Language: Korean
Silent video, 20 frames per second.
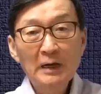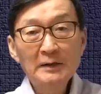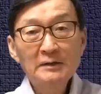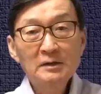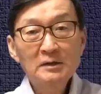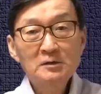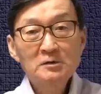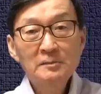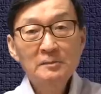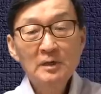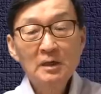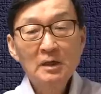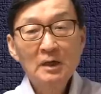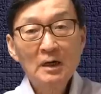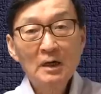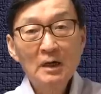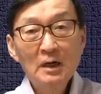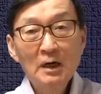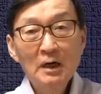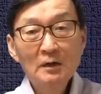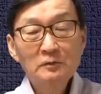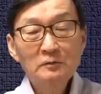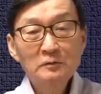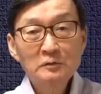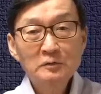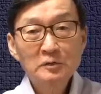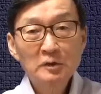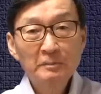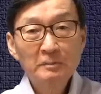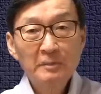안녕하십니까 안
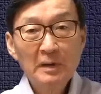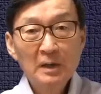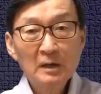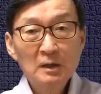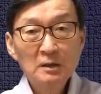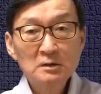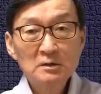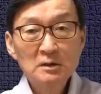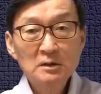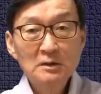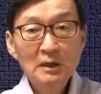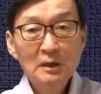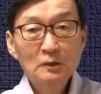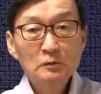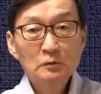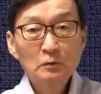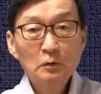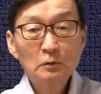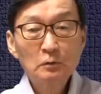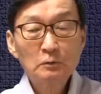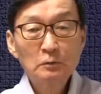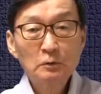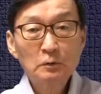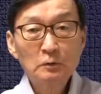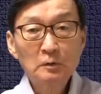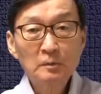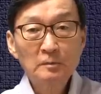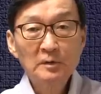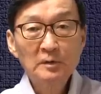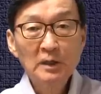교수의 바깥세상
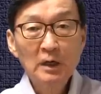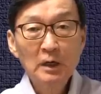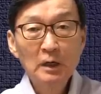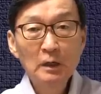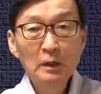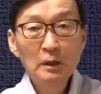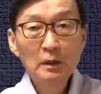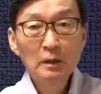톡톡입니다.